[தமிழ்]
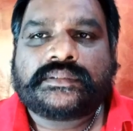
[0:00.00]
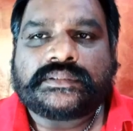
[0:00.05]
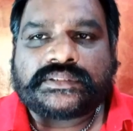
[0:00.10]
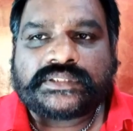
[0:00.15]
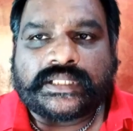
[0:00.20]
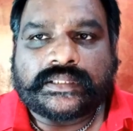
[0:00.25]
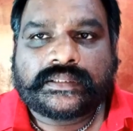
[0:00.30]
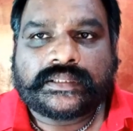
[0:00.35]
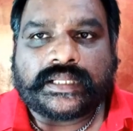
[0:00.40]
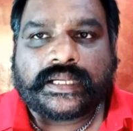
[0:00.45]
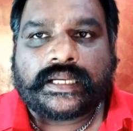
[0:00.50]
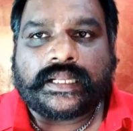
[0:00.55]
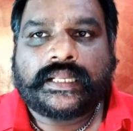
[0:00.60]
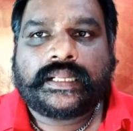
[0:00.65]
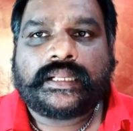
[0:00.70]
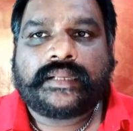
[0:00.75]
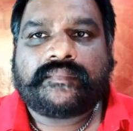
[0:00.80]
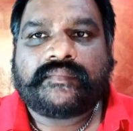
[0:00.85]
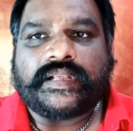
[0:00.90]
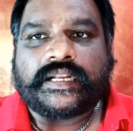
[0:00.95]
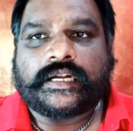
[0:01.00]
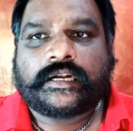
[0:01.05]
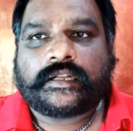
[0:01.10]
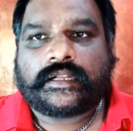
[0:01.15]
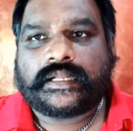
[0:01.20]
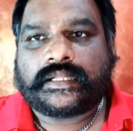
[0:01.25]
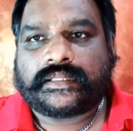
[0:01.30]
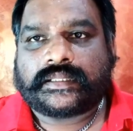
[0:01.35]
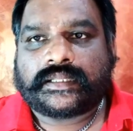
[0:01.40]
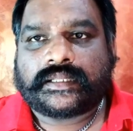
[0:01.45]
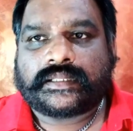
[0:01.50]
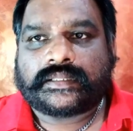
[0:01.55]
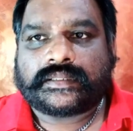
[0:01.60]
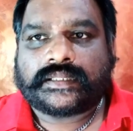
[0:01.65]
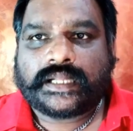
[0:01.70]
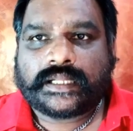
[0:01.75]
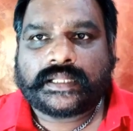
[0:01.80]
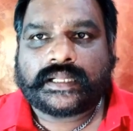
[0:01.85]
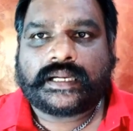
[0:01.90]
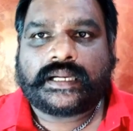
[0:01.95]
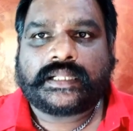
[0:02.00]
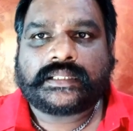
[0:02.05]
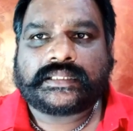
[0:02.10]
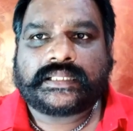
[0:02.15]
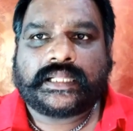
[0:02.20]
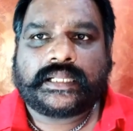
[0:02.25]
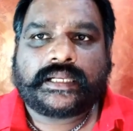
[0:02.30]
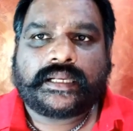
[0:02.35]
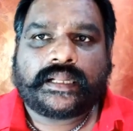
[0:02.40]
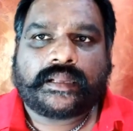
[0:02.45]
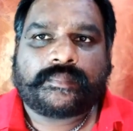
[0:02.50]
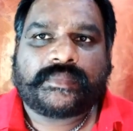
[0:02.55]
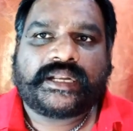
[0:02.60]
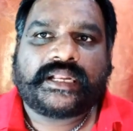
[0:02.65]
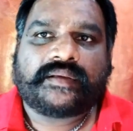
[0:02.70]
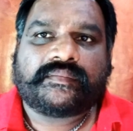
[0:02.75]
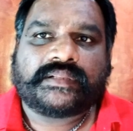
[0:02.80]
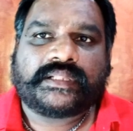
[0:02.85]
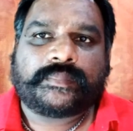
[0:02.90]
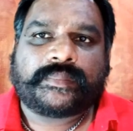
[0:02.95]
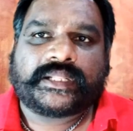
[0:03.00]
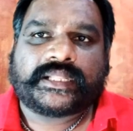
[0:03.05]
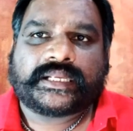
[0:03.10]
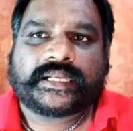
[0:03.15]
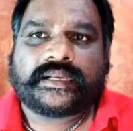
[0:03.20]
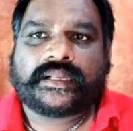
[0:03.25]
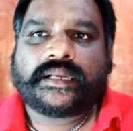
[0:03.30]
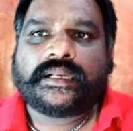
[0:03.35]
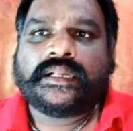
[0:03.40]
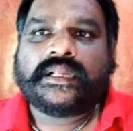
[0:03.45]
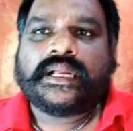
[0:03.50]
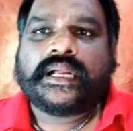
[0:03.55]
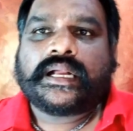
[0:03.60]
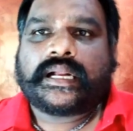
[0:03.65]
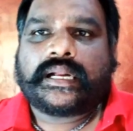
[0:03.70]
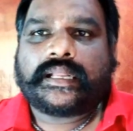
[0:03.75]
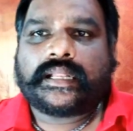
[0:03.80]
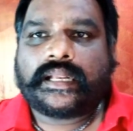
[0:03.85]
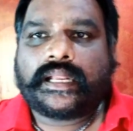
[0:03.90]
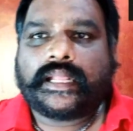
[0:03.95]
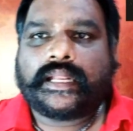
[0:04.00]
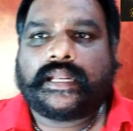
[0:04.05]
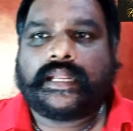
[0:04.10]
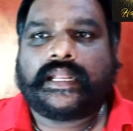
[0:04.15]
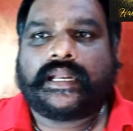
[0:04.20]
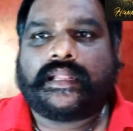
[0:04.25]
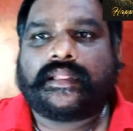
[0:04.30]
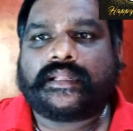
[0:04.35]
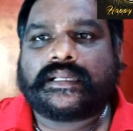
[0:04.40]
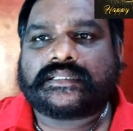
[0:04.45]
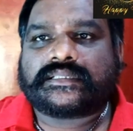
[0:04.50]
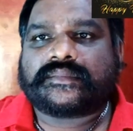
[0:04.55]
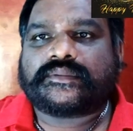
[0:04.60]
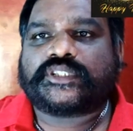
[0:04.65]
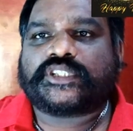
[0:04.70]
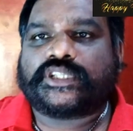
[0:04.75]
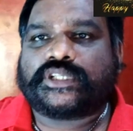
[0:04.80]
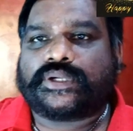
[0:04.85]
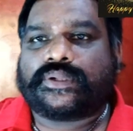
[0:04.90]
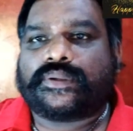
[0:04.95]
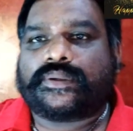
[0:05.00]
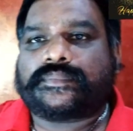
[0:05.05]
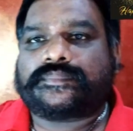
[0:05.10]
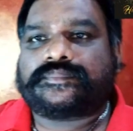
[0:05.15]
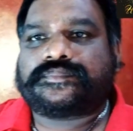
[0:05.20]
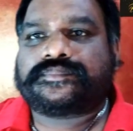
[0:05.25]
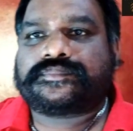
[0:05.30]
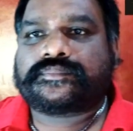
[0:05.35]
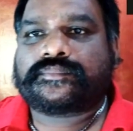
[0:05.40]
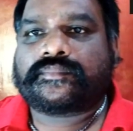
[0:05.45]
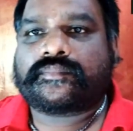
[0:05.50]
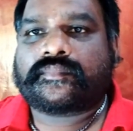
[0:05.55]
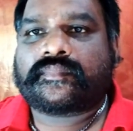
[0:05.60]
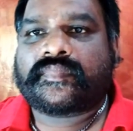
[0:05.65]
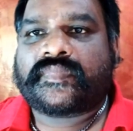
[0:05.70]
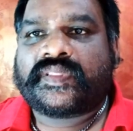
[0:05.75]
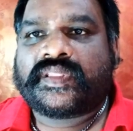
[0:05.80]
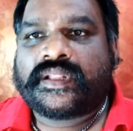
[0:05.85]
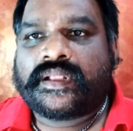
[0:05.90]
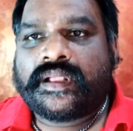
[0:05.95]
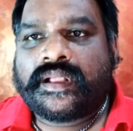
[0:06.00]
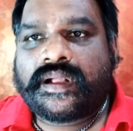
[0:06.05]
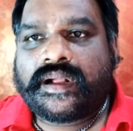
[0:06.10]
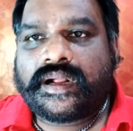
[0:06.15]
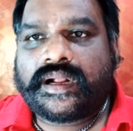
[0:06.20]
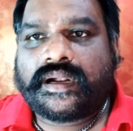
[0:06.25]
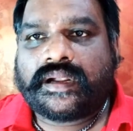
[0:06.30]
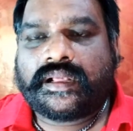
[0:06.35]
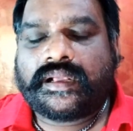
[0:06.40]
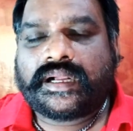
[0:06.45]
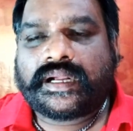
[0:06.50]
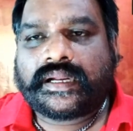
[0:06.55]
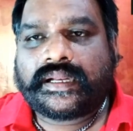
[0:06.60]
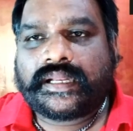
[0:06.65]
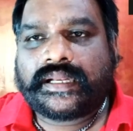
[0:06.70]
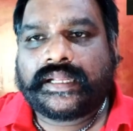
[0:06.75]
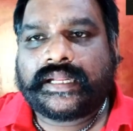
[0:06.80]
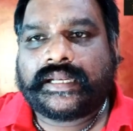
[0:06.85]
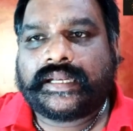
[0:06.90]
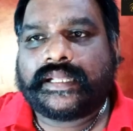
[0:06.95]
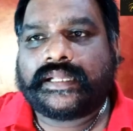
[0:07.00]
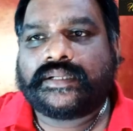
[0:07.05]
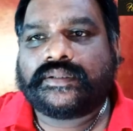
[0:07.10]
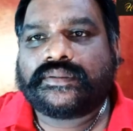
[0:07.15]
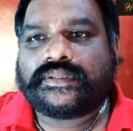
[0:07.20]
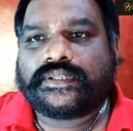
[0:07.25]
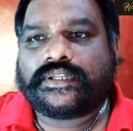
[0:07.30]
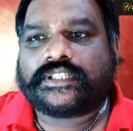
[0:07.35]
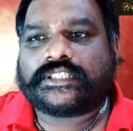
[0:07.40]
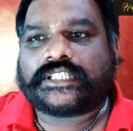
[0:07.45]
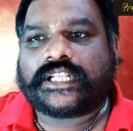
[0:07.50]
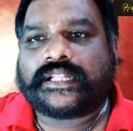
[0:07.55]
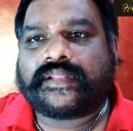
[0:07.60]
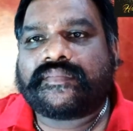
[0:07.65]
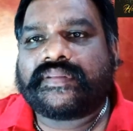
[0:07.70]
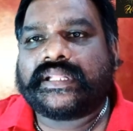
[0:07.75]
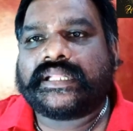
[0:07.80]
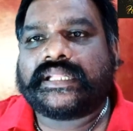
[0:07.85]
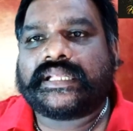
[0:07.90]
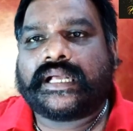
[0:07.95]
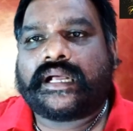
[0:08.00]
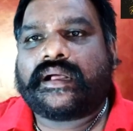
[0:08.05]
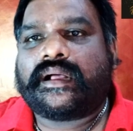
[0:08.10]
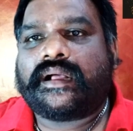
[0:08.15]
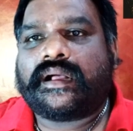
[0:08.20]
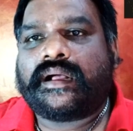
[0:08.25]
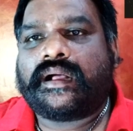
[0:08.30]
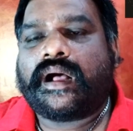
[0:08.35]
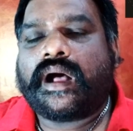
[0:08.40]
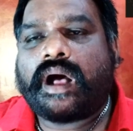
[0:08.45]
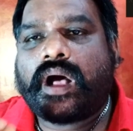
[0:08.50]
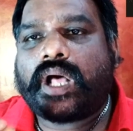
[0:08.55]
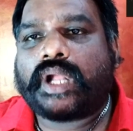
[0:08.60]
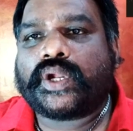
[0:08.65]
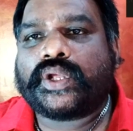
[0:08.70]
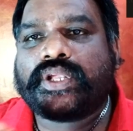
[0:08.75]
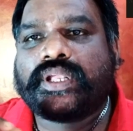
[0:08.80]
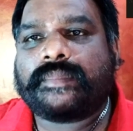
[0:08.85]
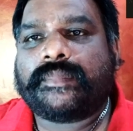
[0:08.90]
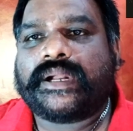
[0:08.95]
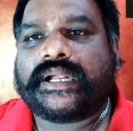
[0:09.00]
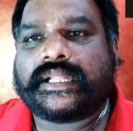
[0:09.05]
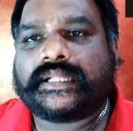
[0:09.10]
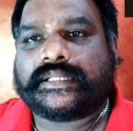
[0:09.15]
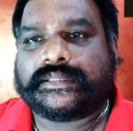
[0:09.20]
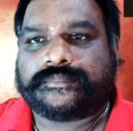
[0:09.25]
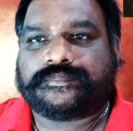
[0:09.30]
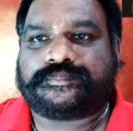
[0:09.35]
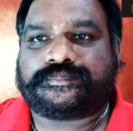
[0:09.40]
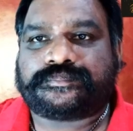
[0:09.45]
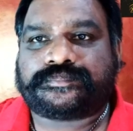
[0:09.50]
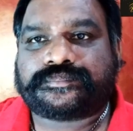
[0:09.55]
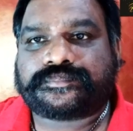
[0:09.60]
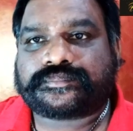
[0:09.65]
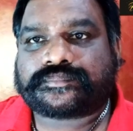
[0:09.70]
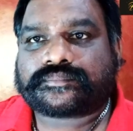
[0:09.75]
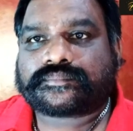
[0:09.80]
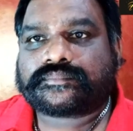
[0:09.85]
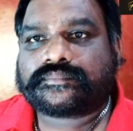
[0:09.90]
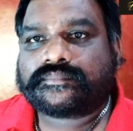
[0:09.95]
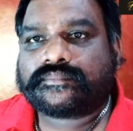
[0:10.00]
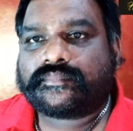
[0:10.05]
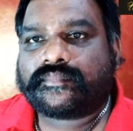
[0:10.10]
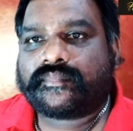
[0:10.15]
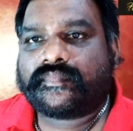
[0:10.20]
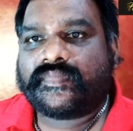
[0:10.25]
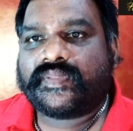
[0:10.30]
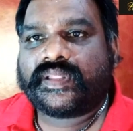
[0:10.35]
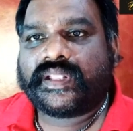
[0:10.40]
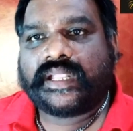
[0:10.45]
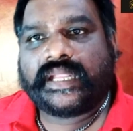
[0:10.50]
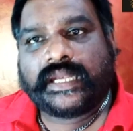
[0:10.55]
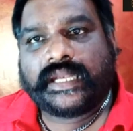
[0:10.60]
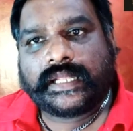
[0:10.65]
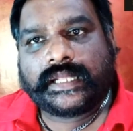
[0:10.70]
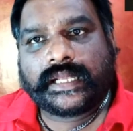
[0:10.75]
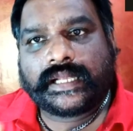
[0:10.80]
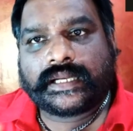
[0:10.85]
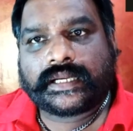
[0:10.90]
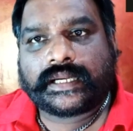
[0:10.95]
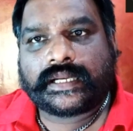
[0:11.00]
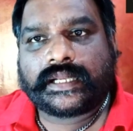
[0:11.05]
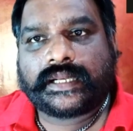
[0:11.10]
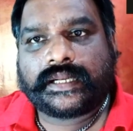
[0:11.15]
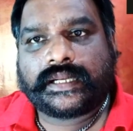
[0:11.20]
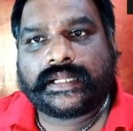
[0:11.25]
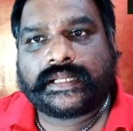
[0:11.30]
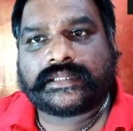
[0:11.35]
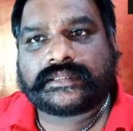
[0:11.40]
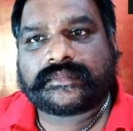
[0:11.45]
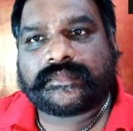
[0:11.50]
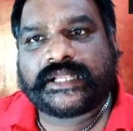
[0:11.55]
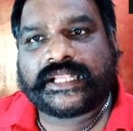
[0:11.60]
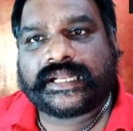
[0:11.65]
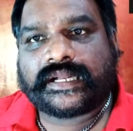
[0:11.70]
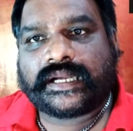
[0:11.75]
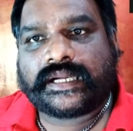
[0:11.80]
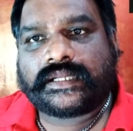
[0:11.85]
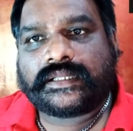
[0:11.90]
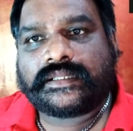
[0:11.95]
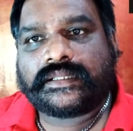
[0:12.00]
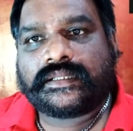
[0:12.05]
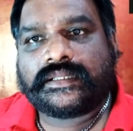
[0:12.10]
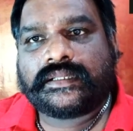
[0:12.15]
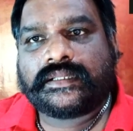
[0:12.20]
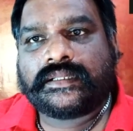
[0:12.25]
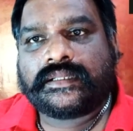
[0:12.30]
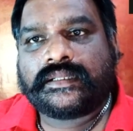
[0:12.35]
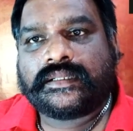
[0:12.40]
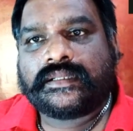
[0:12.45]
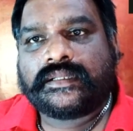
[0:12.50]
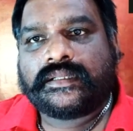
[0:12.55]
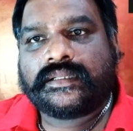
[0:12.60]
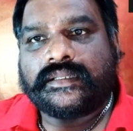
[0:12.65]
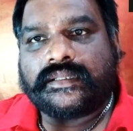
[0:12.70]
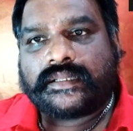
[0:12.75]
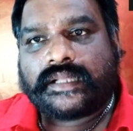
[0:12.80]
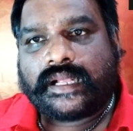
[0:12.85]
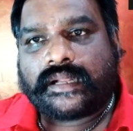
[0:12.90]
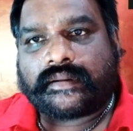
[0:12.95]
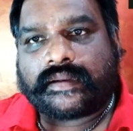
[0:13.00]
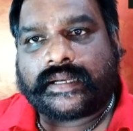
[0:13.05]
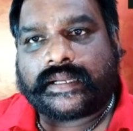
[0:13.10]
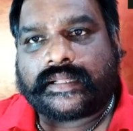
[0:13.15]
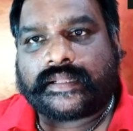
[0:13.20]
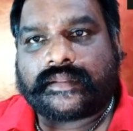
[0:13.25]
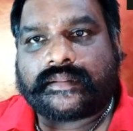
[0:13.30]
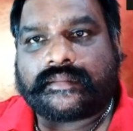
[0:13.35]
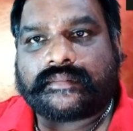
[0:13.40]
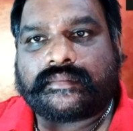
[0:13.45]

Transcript: சத்துக்களை வேர்க்கடலை தருது அந்த காலத்தில் நாமெல்லாம் வந்து பார்த்திங்கன்னா கடலை எண்ணெயில் தான் சமைச்சிட்டு இருந்தோம் ஆனால் கடலை எண்ணெய் நூறு சதவீத ஆரோக்கியமானது இன்றைக்கி யார் கடலை எண்ணெயில் சமைக்கிறா யாரும் கிடையாது